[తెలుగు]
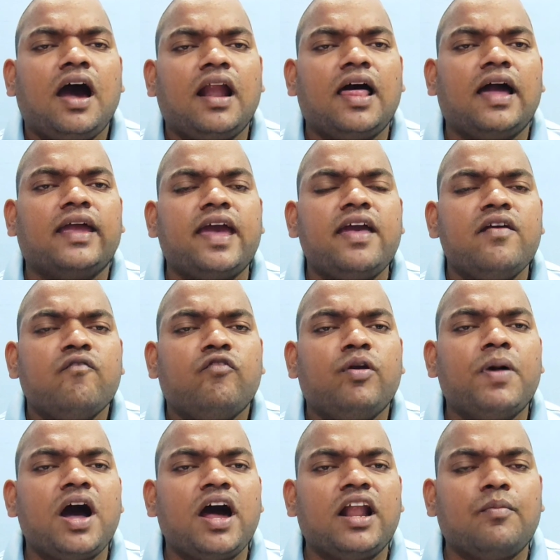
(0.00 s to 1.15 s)
అలాగే
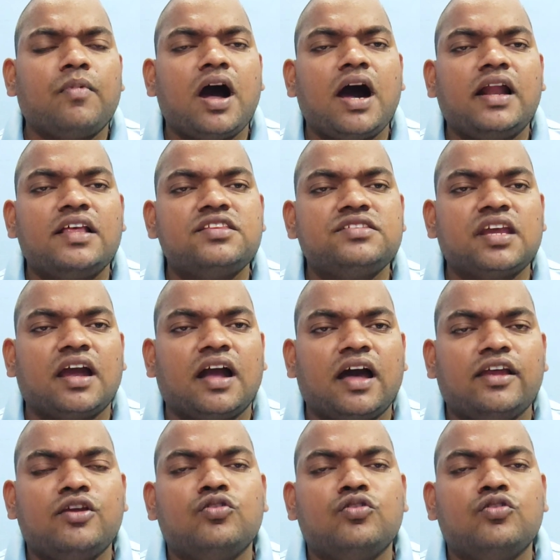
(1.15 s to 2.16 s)
విమానం ఆలస్యంగా